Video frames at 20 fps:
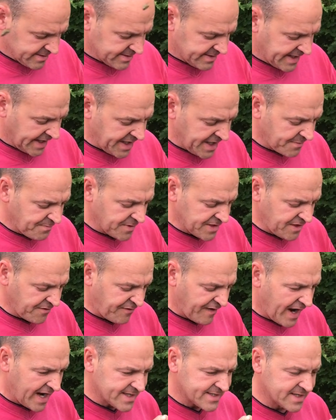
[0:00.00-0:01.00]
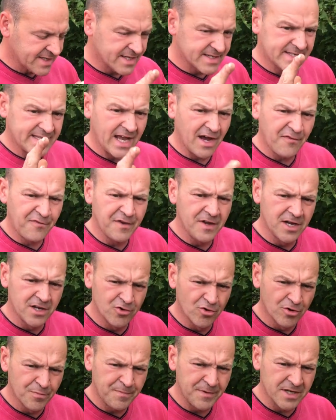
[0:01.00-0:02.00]
Dann hat man die Phase, dass sehr viele
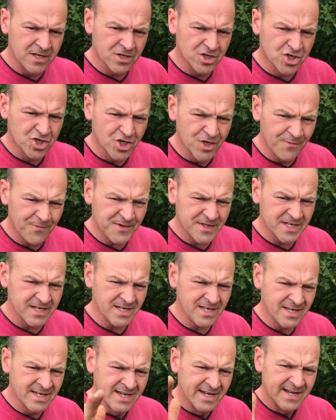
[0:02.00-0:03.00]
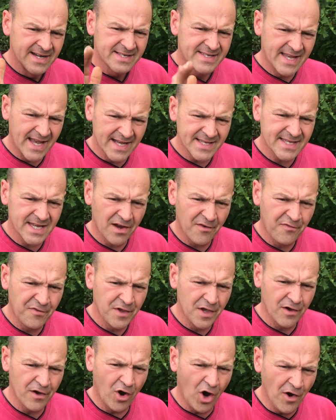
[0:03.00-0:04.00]
Jungbienen geschlüpft sind, sehr, sehr
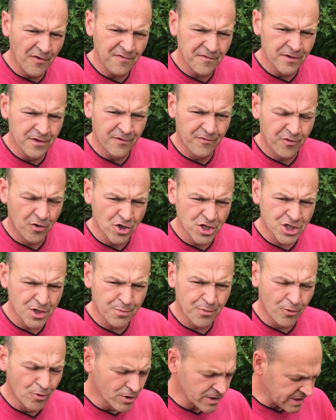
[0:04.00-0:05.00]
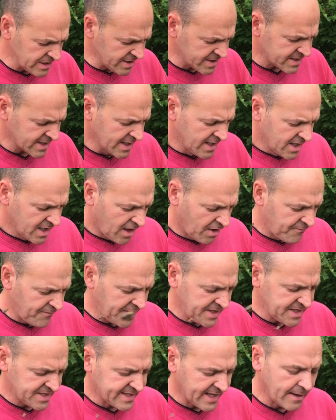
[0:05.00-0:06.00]
viel offene, frische Brut ist. Und
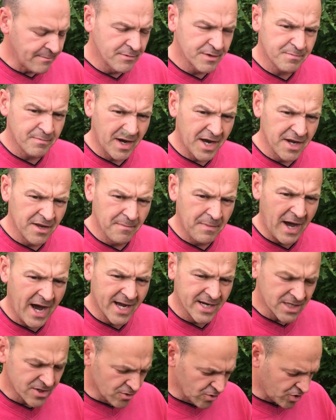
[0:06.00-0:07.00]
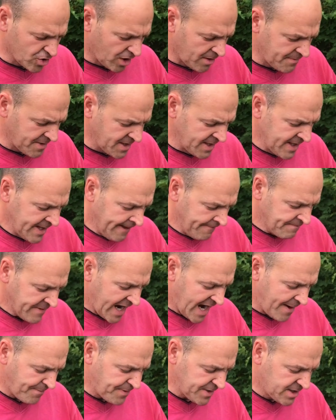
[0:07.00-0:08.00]
wenn ich dann mit meiner Behandlung komme,
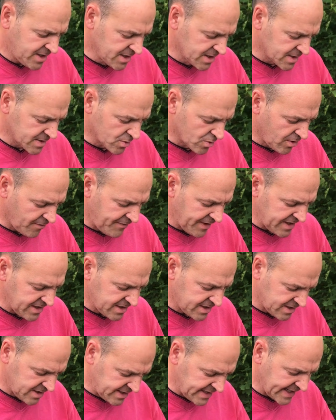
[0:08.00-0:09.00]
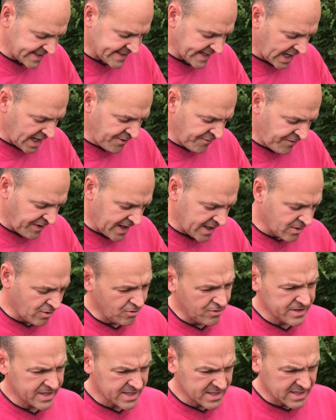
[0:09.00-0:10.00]
habe ich hier so, wenn ich jetzt anfange
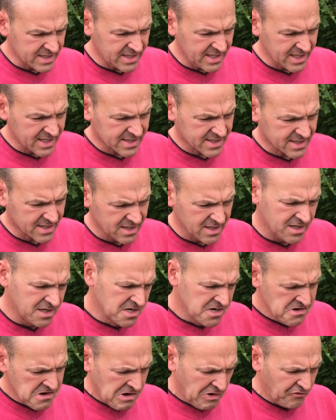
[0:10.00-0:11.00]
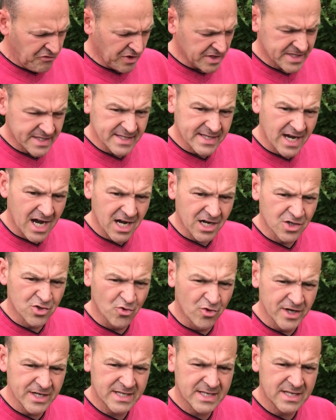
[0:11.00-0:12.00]
und das die nächste 14 Tage
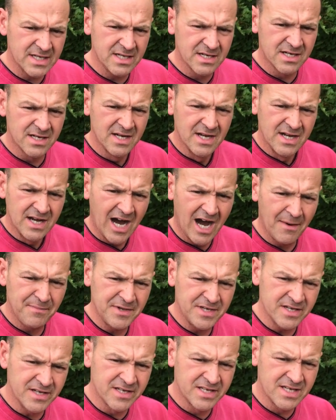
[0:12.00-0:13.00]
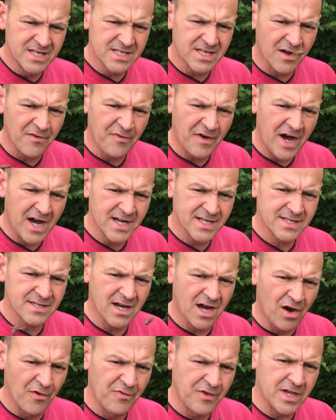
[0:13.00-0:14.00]
durchziehe, habe ich in dieser Phase
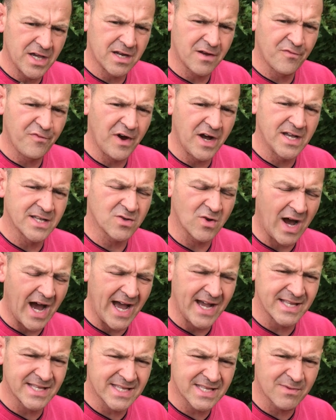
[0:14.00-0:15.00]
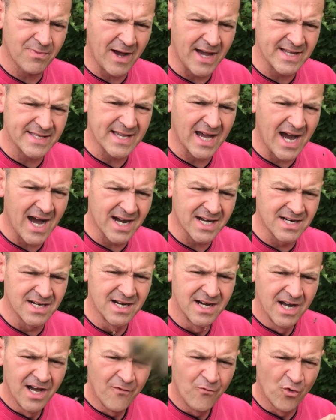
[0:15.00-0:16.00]
auf jeden Fall so ein, zwei Tage,
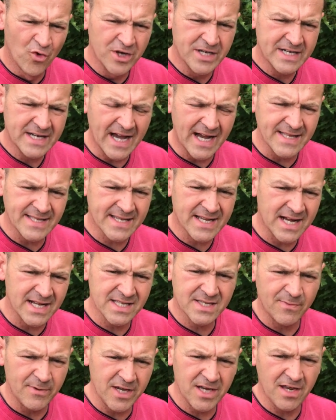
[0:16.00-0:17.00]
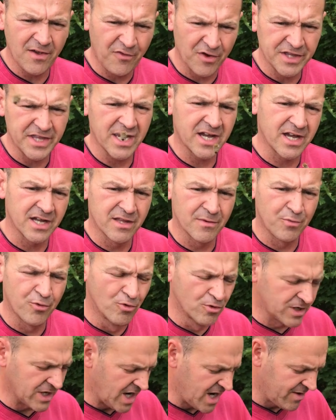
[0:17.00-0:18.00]
wo ich ganz, ganz wenig verdeckelte
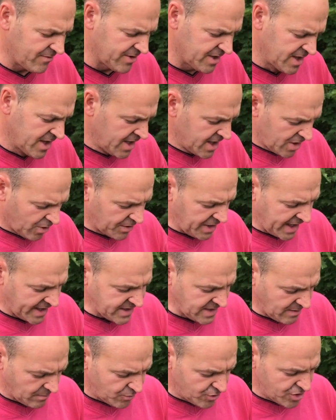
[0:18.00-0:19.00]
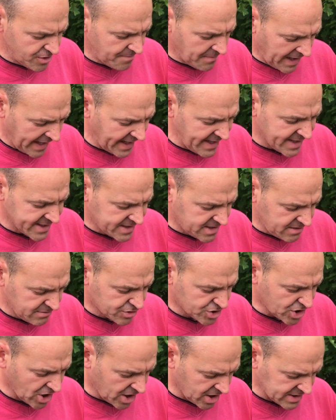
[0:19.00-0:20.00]
Brut habe und an die Milben relativ
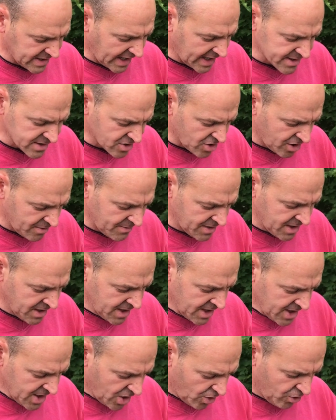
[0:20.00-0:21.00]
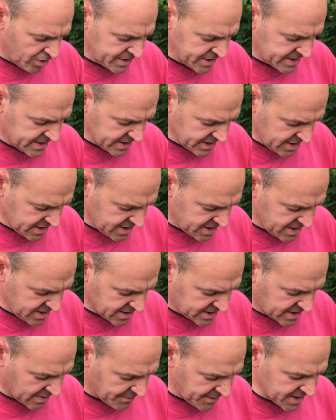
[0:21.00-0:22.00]
stark drankomme und äh,
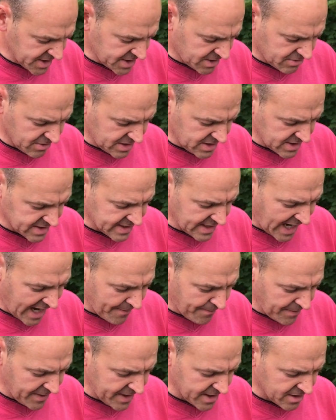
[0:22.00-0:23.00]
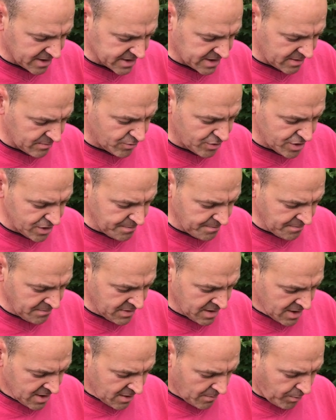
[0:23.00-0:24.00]
zumindest für diesen Ableger die
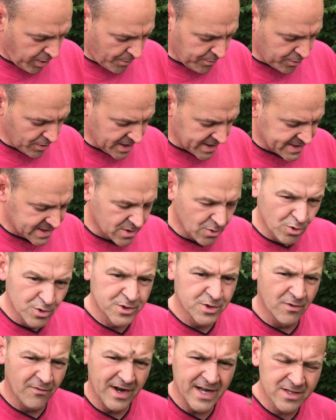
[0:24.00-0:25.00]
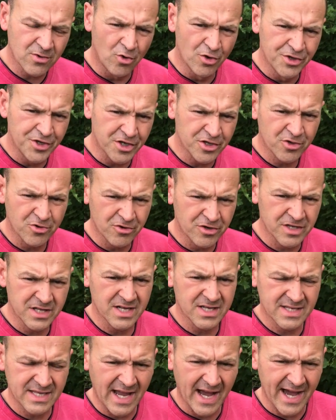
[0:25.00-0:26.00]
Milbenpopulation so weit runterdrücke,
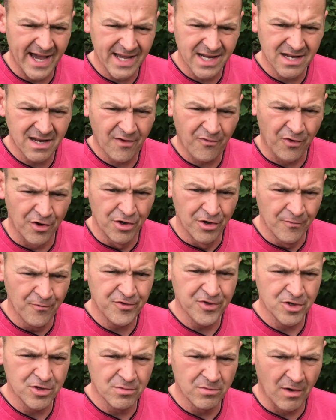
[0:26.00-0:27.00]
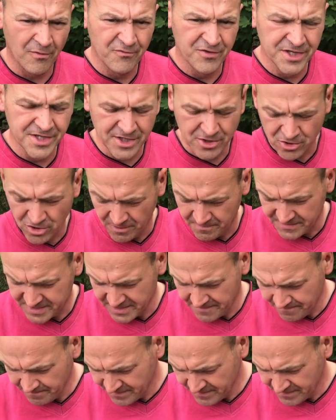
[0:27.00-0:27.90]
dass der eigentlich vernünftig über den Winter kommt.